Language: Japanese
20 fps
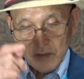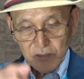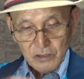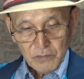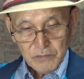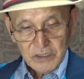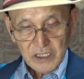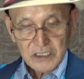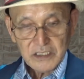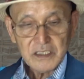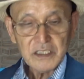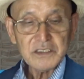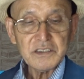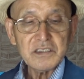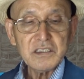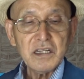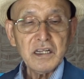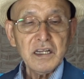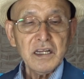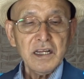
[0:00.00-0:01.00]
込み出しで
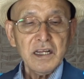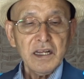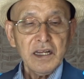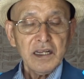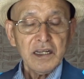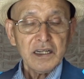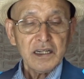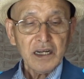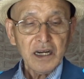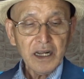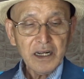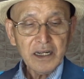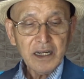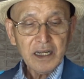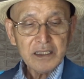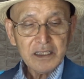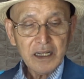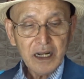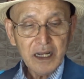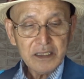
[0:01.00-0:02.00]
す彼が
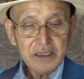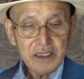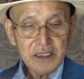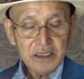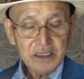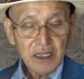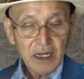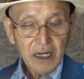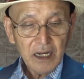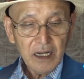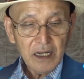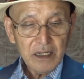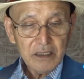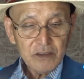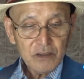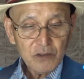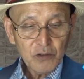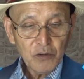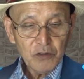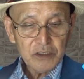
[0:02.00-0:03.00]
働いていた
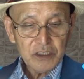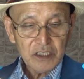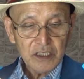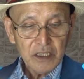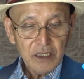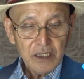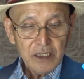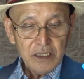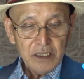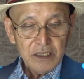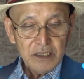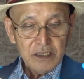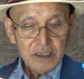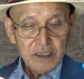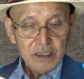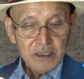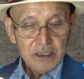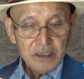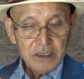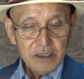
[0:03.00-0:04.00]
当時
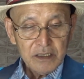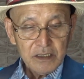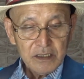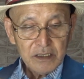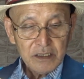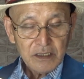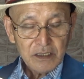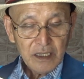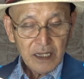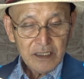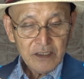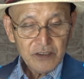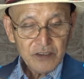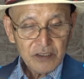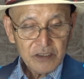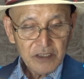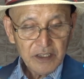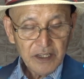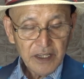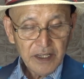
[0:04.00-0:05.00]

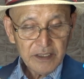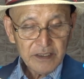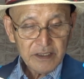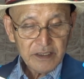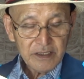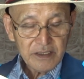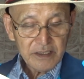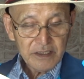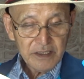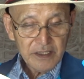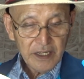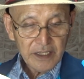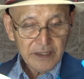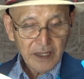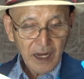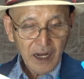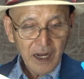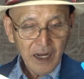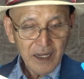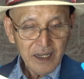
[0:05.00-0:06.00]
サンスクレ
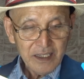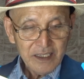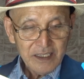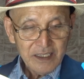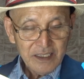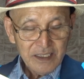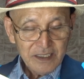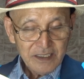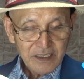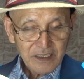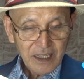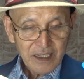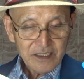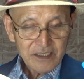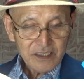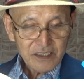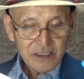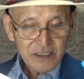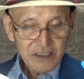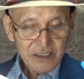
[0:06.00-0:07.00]

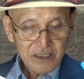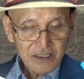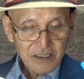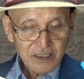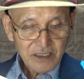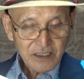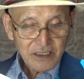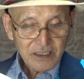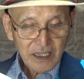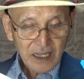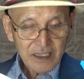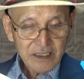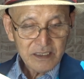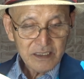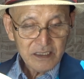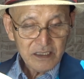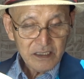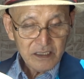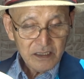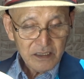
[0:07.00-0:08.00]

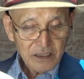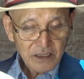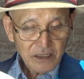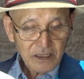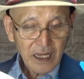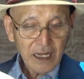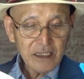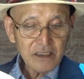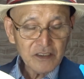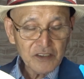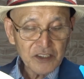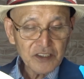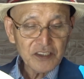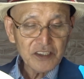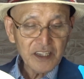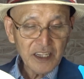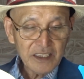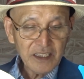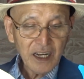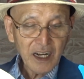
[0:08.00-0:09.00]
レターサンスクサン
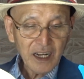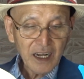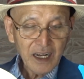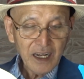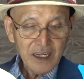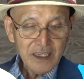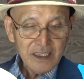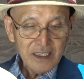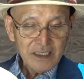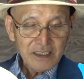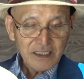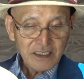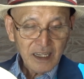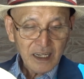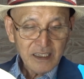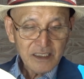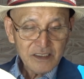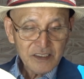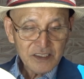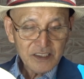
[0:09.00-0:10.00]
サンクスレターか
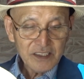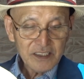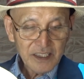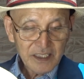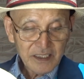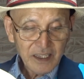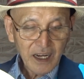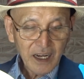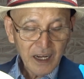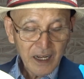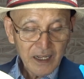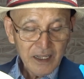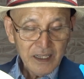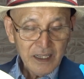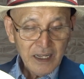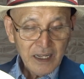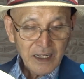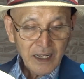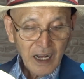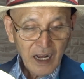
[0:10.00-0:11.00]
サンクスレター
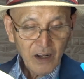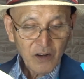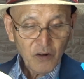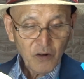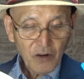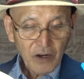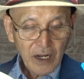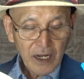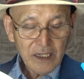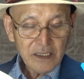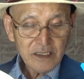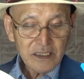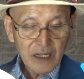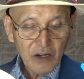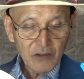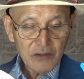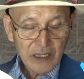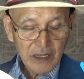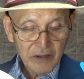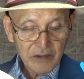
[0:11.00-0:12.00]
かっこ感謝
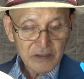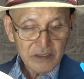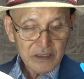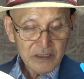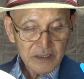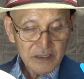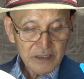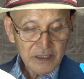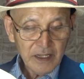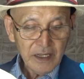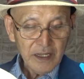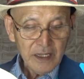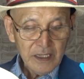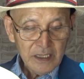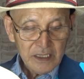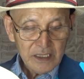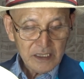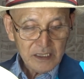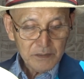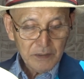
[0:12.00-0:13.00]
の頼り。で、
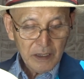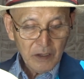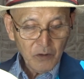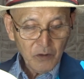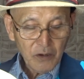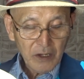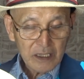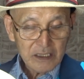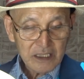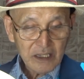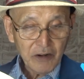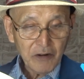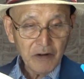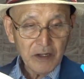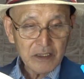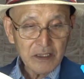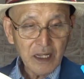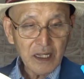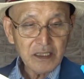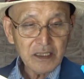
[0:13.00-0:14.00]
一番多かったの
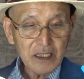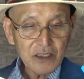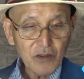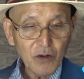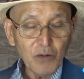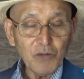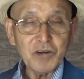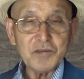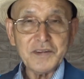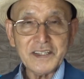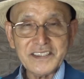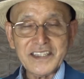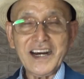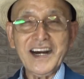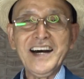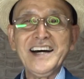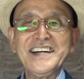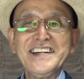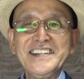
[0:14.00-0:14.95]
は何だと思いますか